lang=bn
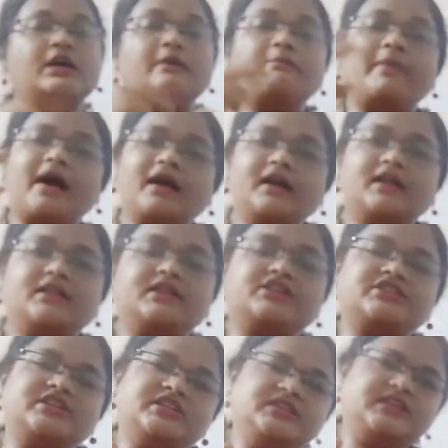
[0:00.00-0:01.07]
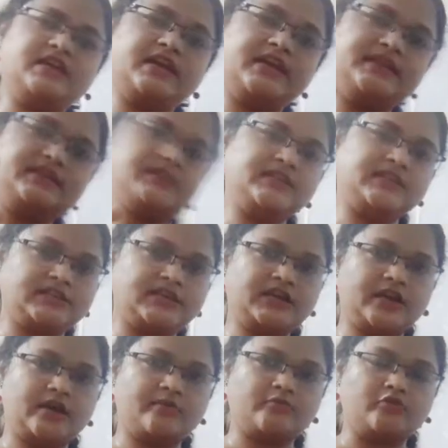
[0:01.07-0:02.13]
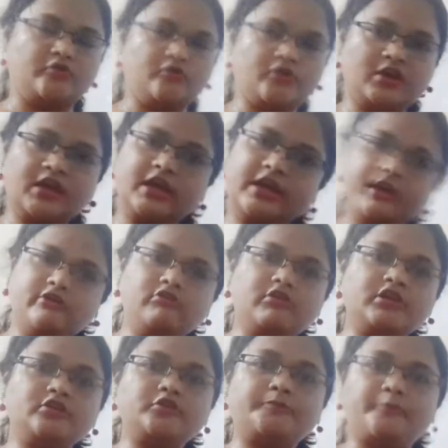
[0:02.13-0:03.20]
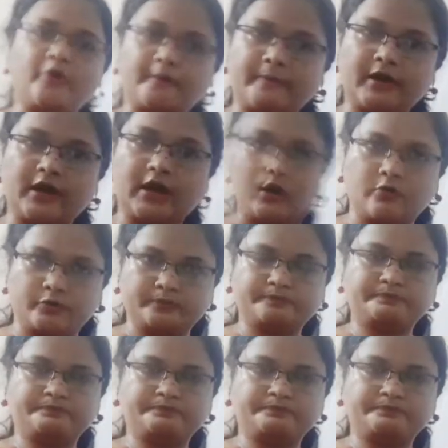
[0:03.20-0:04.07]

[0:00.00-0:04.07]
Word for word: বাংলাদেশ ইন্ডিয়া এই যে দেশের নামগুলো এগুলো কিন্তু প্রপার নাউন